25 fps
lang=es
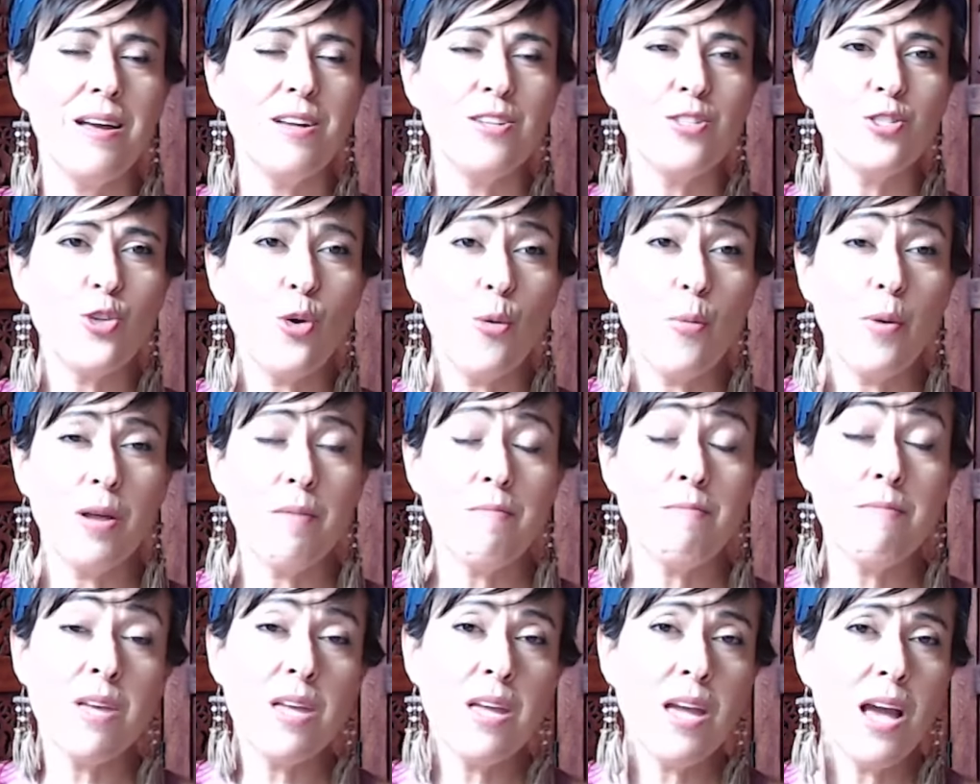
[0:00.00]
sobre
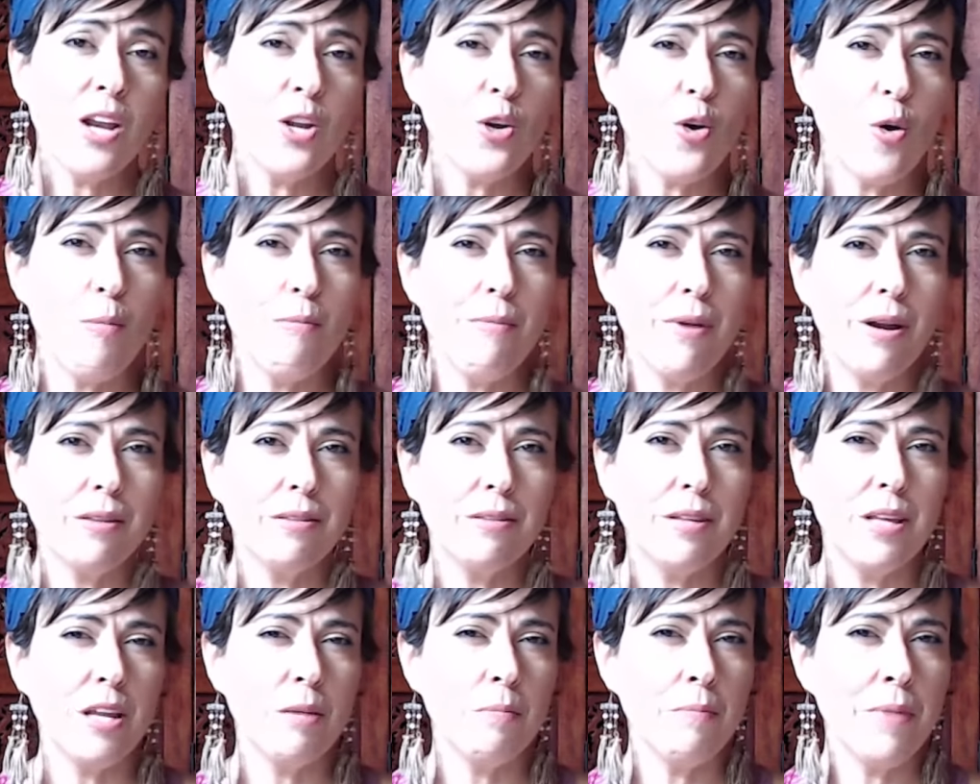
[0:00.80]
mí al
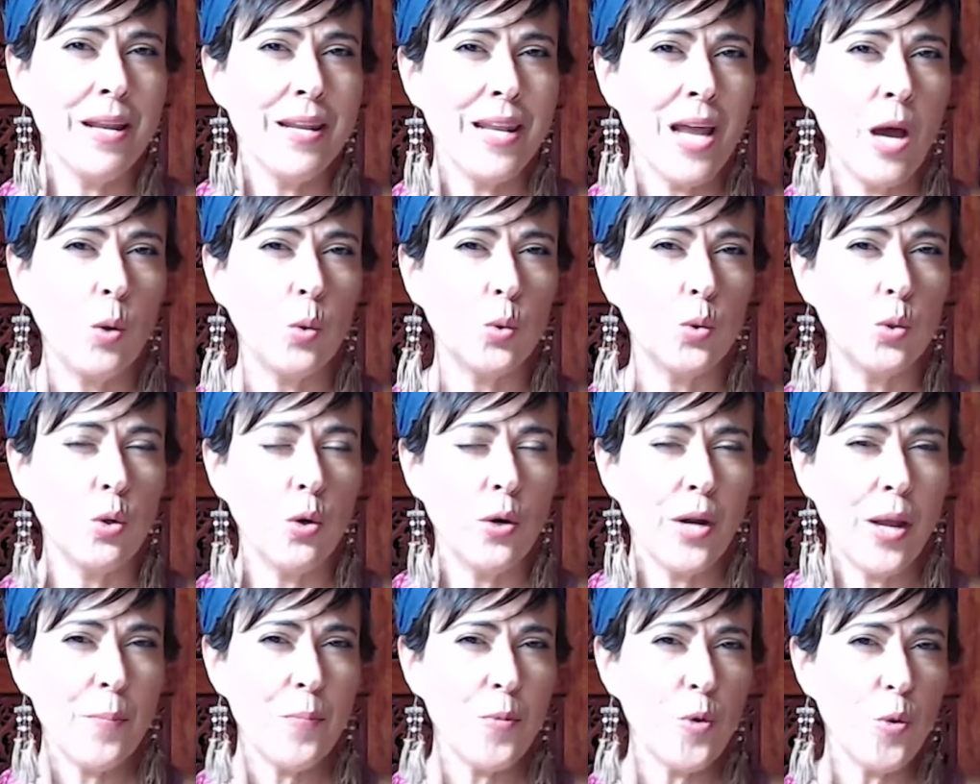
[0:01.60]
convertirme en
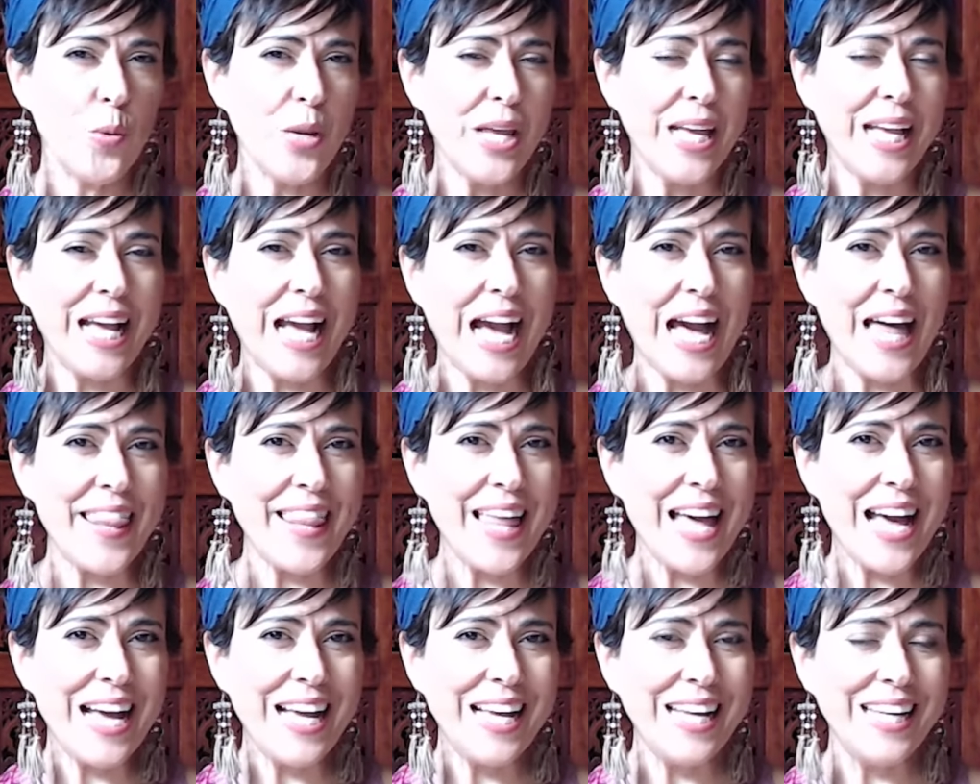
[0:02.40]
autora
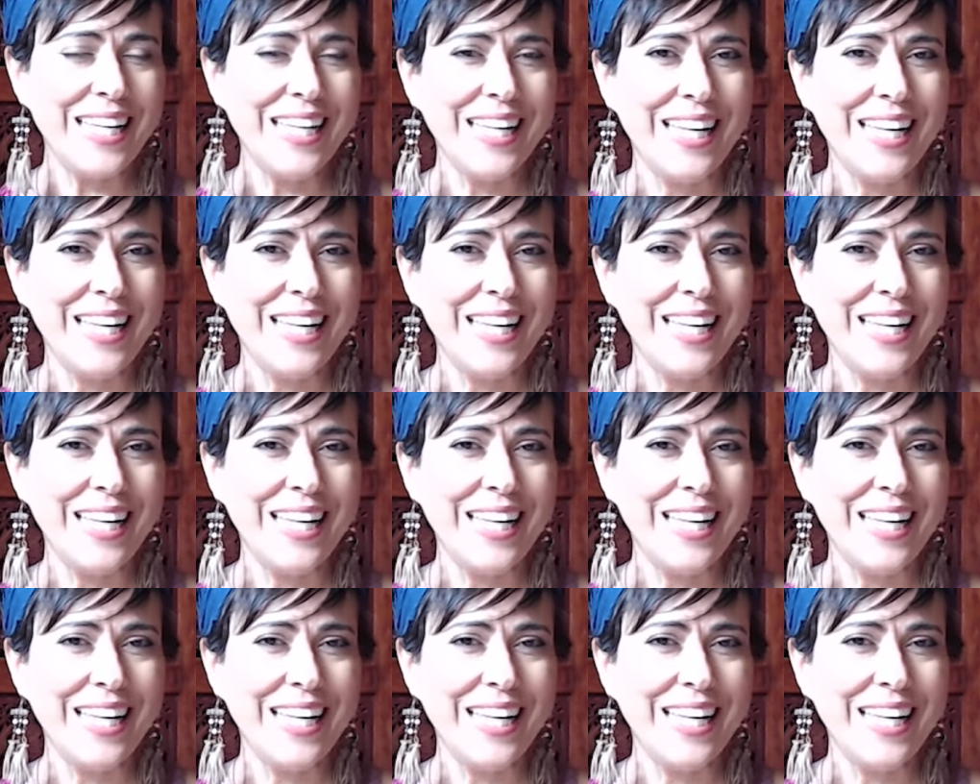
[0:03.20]
publicada